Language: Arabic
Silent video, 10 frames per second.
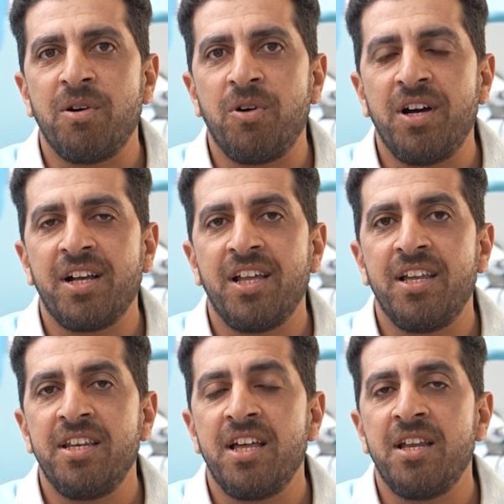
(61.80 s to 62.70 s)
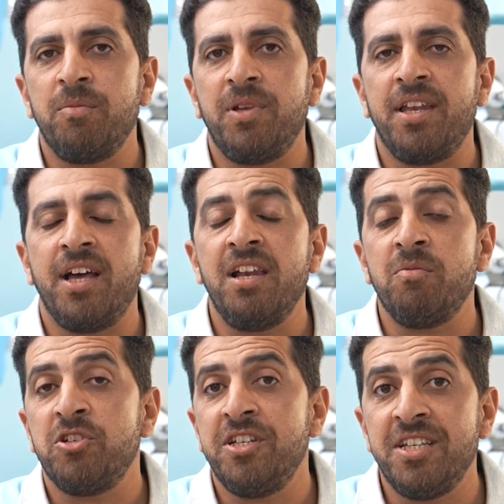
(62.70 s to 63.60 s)
او حاجه لان انا يعني
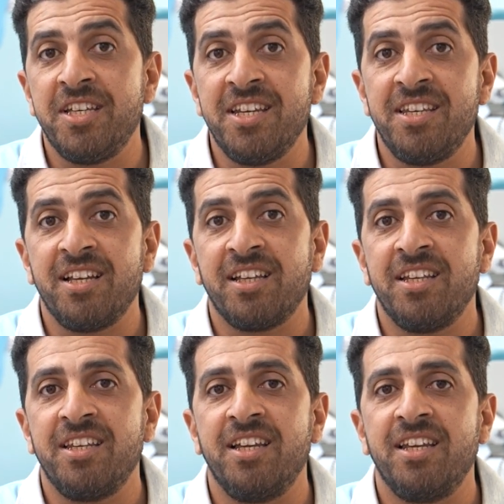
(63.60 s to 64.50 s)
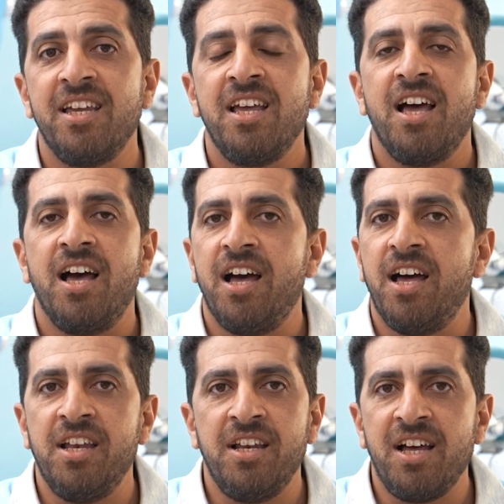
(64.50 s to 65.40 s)
الم شديد جدا جدا
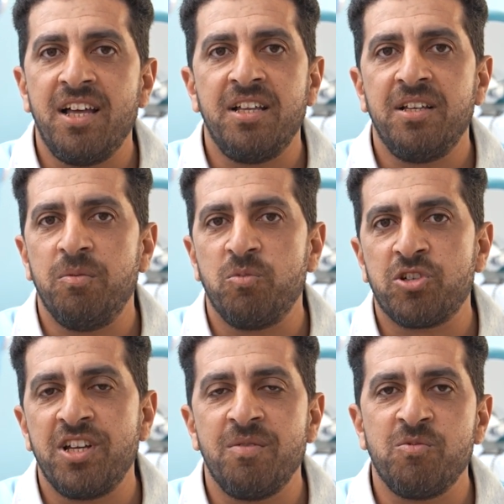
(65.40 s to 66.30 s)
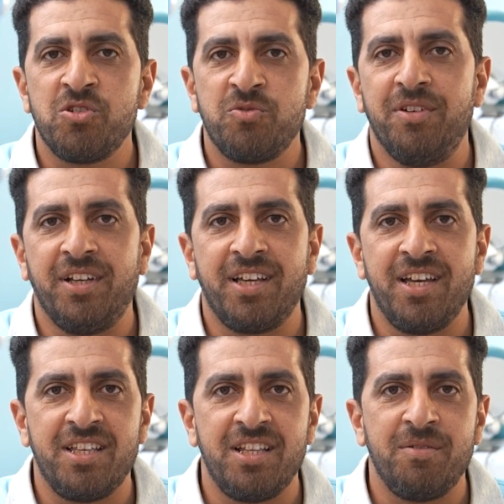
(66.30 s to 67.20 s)
قال لي لا المشكله مش في
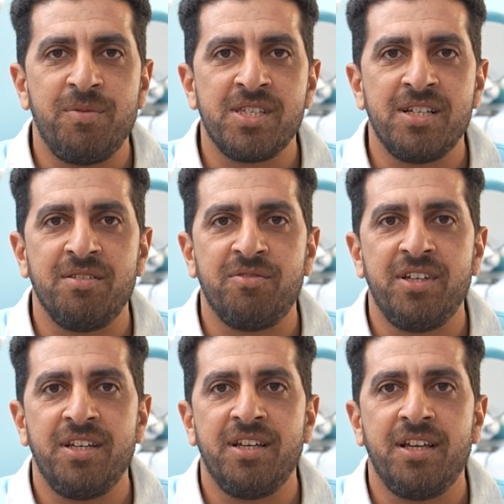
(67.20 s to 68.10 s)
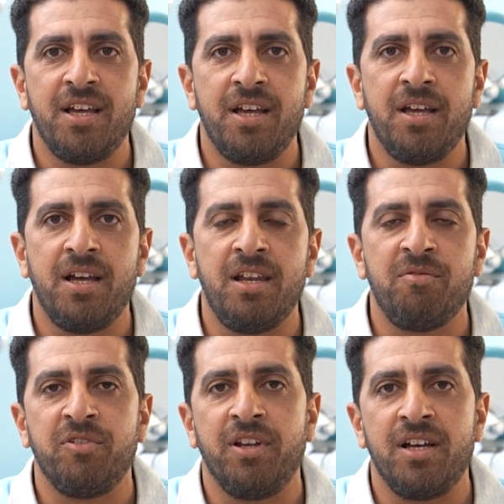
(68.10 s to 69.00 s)
حكايه ان مثلا فيه آه،
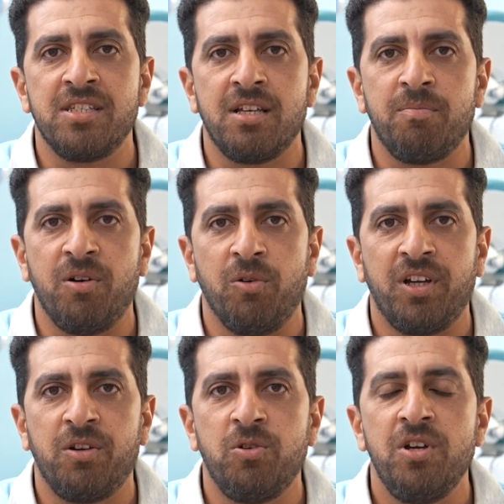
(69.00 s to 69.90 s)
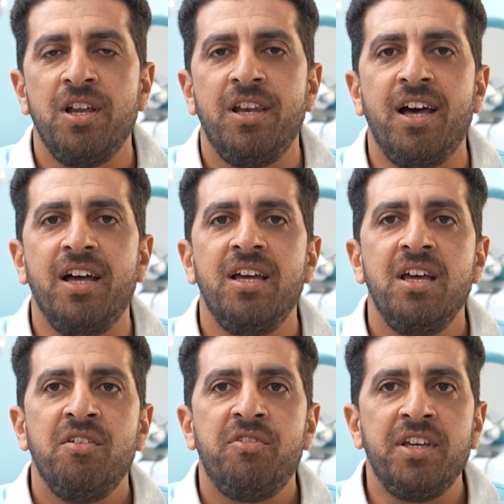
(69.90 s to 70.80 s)
الم في العصب او غيره لا
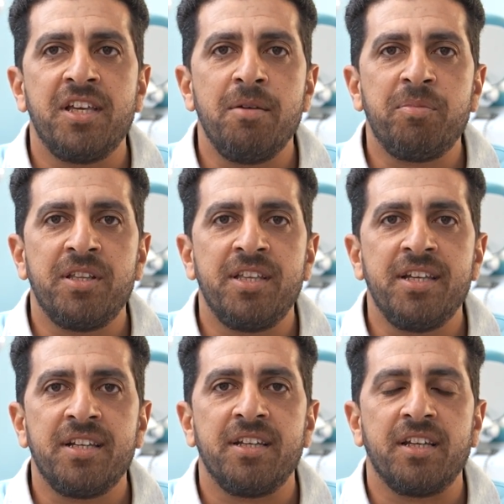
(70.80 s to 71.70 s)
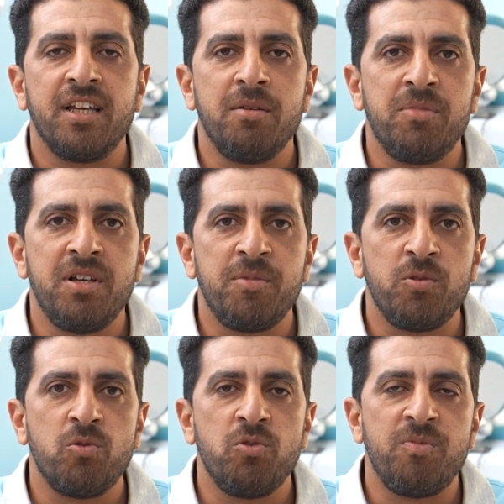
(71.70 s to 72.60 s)
في جاب كتير الجاب ده
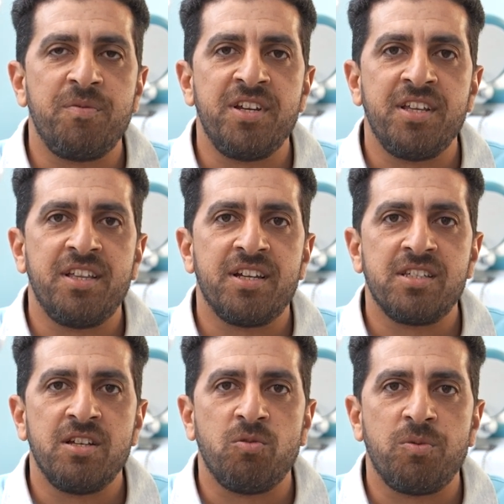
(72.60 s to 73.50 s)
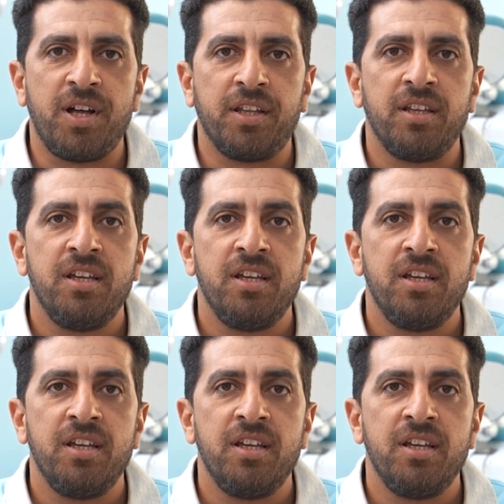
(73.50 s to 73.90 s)
موجود ما بين الدرسين وبعض